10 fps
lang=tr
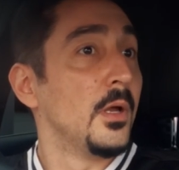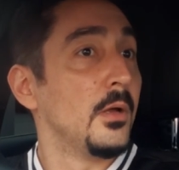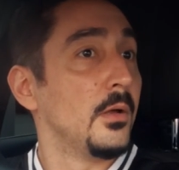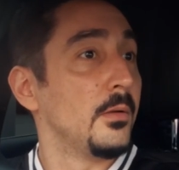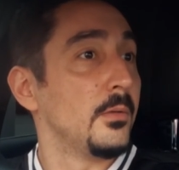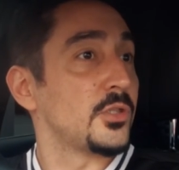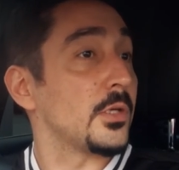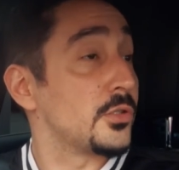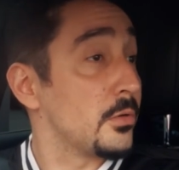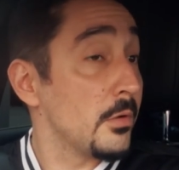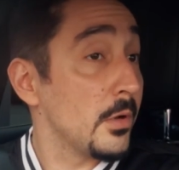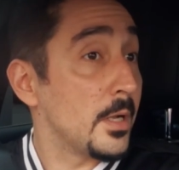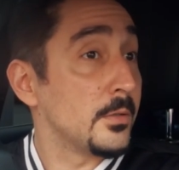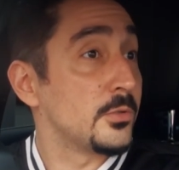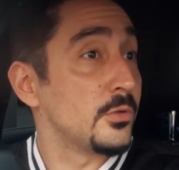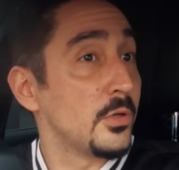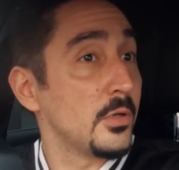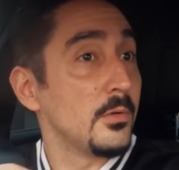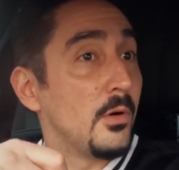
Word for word: E, şaşırıyorlardı. Çünkü